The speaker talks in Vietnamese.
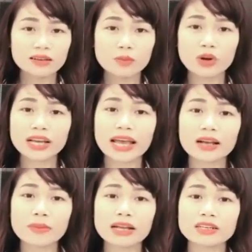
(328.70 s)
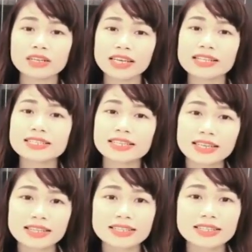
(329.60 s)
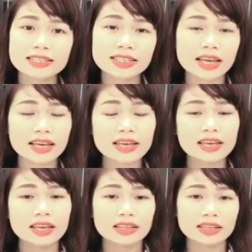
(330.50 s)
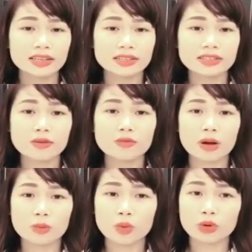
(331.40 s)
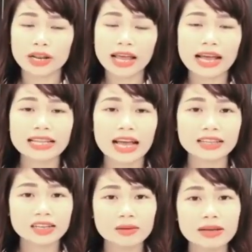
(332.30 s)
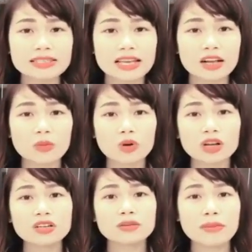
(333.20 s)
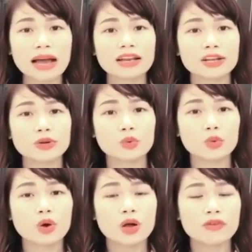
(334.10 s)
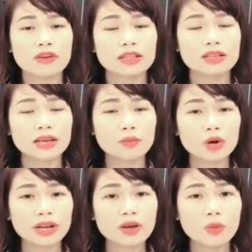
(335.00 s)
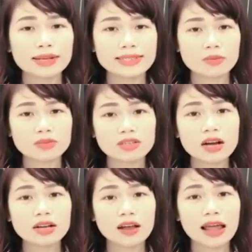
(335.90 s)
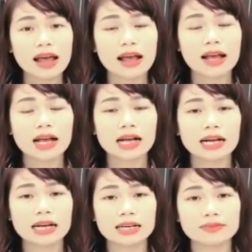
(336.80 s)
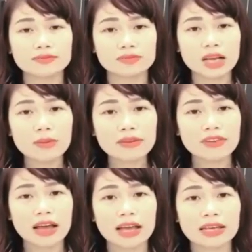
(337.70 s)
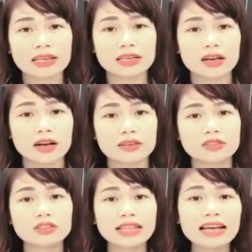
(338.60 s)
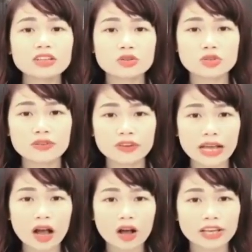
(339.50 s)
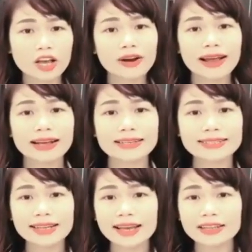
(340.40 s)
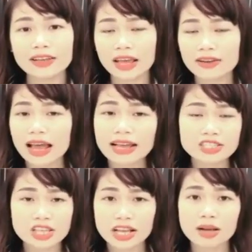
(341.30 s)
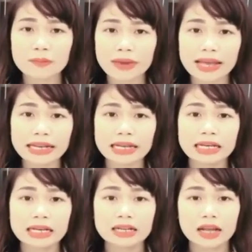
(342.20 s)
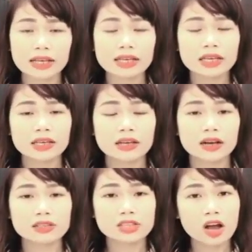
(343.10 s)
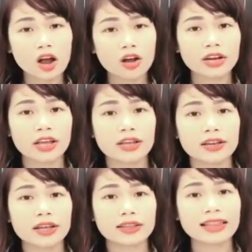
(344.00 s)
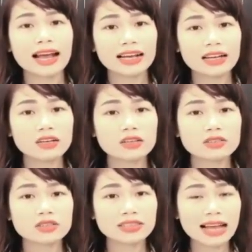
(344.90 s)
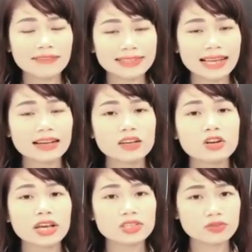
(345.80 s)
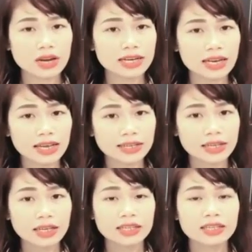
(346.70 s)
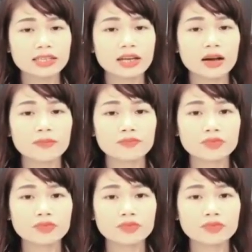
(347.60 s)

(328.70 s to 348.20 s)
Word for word: mỗi ngày các bạn cứ kiên trì kiên trì như thế thì trong vòng 1 đến 2 tháng thì các bạn sẽ có một cái lượng bạn đầy đủ và cái một cái điều quan trọng nữa đó là uh, các bạn phải uh, tương tác thường xuyên với họ khi họ đăng cái gì lên thì hãy like share comment đấy uh, cho họ để để tăng cái lượng tương tác và tăng cái lượng s rank lên thì uh,